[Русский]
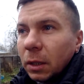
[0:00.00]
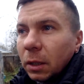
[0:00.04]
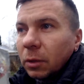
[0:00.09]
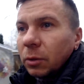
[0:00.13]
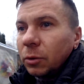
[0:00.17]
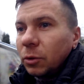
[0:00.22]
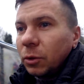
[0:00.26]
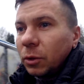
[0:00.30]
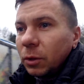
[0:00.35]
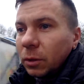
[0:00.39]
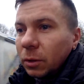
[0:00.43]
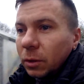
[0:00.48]

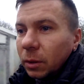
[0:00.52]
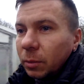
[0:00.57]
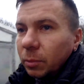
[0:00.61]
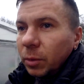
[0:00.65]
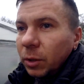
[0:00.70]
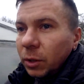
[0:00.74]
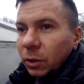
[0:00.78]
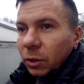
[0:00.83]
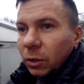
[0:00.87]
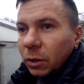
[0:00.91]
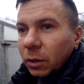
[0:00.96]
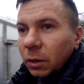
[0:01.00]
Короче, эта
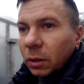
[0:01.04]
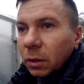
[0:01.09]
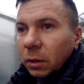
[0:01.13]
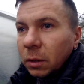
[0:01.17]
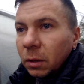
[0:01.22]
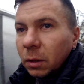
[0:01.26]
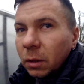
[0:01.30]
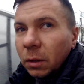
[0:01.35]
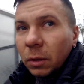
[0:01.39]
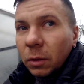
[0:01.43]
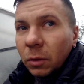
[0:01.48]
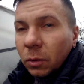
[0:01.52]
печка
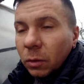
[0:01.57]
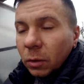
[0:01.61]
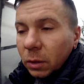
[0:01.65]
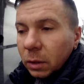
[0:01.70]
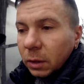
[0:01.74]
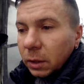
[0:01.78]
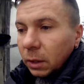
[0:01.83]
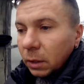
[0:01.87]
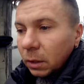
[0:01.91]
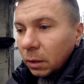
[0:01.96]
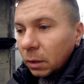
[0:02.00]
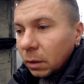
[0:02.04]

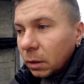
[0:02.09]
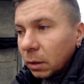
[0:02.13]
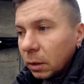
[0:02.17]
легкая.